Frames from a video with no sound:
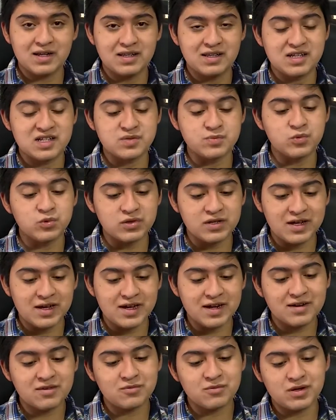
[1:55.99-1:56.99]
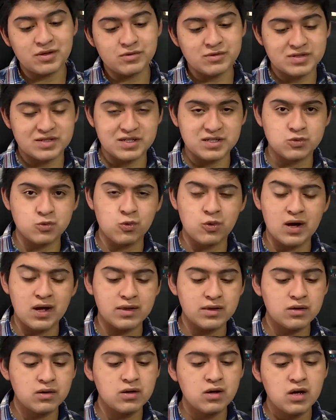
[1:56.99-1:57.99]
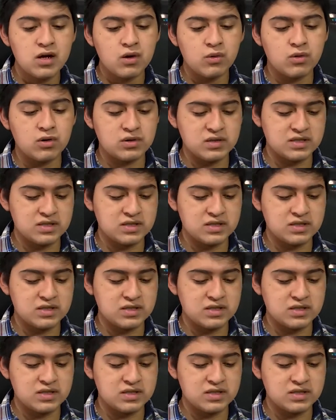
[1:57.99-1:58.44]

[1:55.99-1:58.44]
y desmutear cuando estés jugando, cuando